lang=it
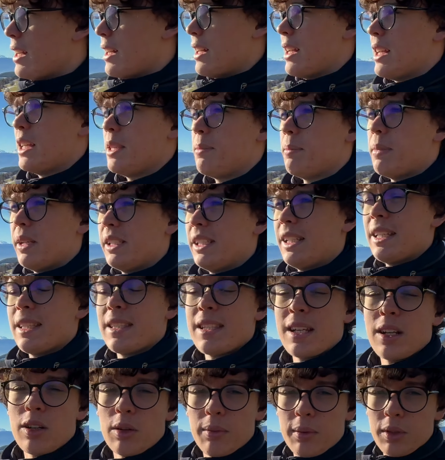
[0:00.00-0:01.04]

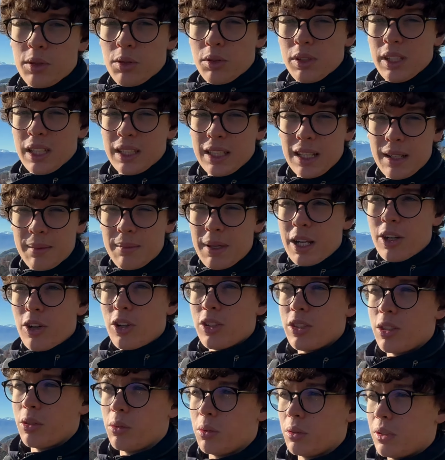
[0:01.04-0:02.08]
esperienza, come sono state le mie
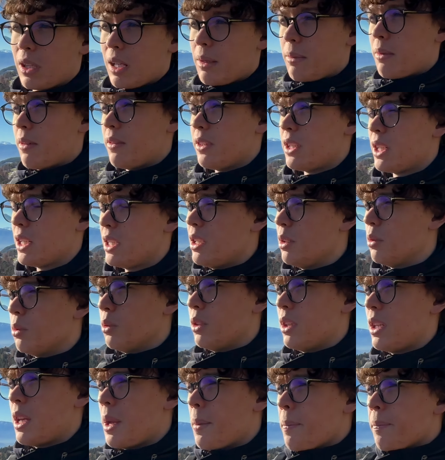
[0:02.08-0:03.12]
cose, tutte le mie
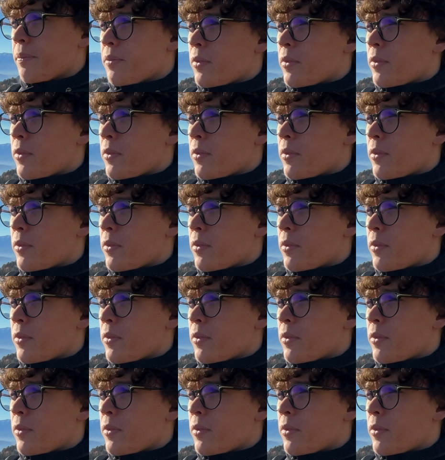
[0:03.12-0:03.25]
vicissitudini,